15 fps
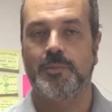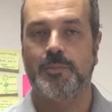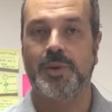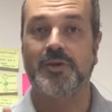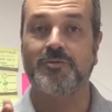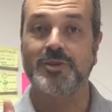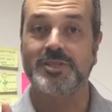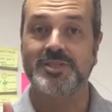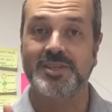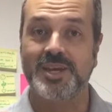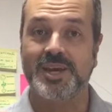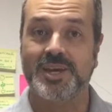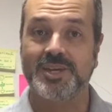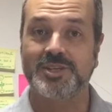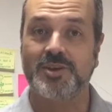Para
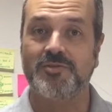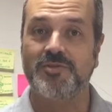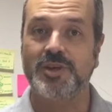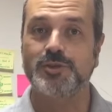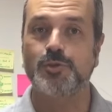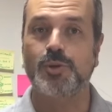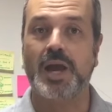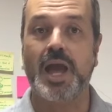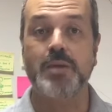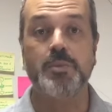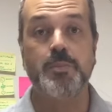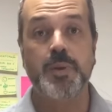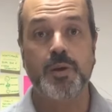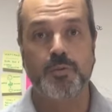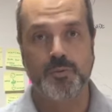você que já fez o
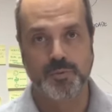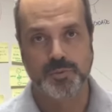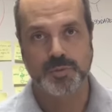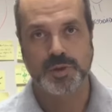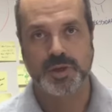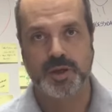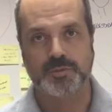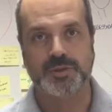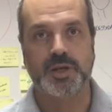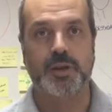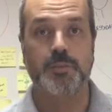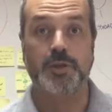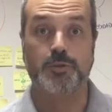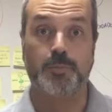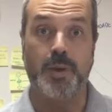KMP1, que é o
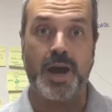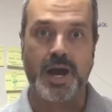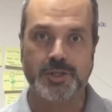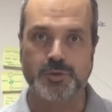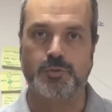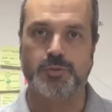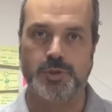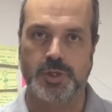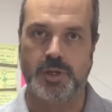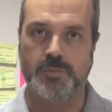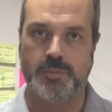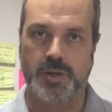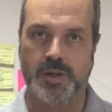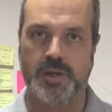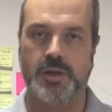treinamento básico de
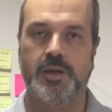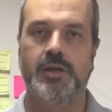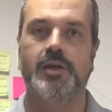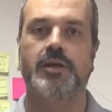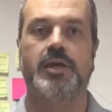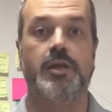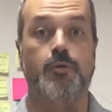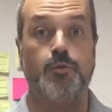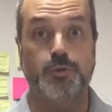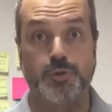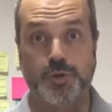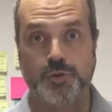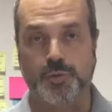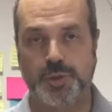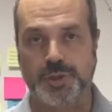Kanban, aquele curso
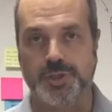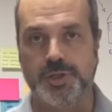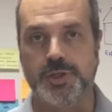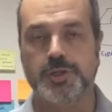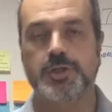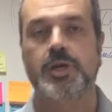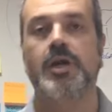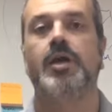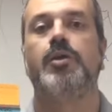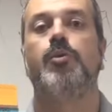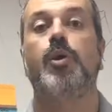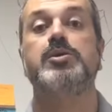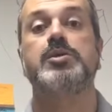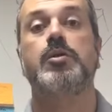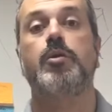de dois dias,
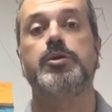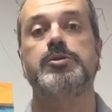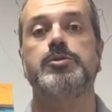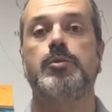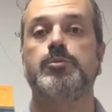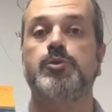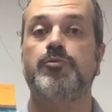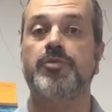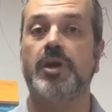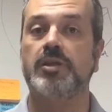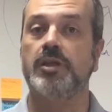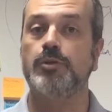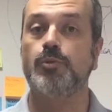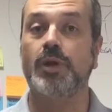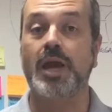nós agora estamos
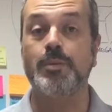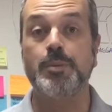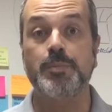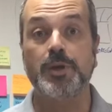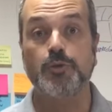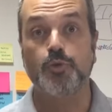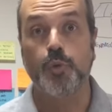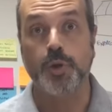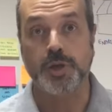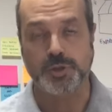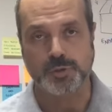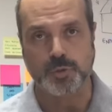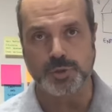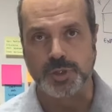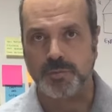ofertando o KMP2,
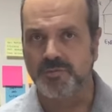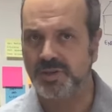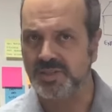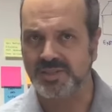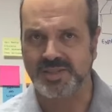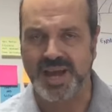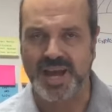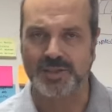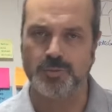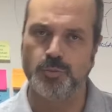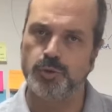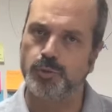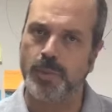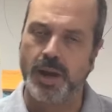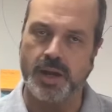curso avançado,
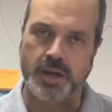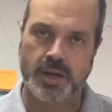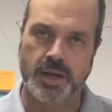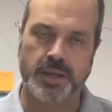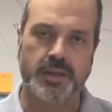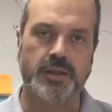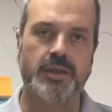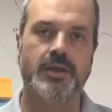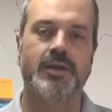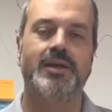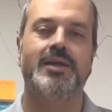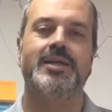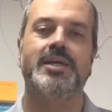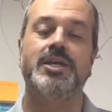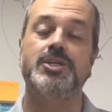muito bacana,
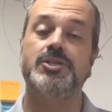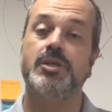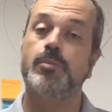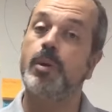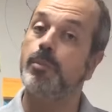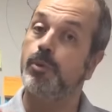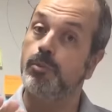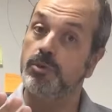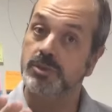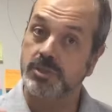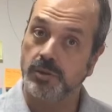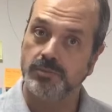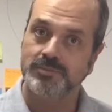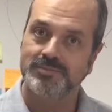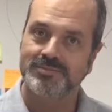e a gente tem uma
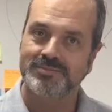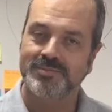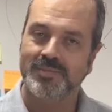promoção.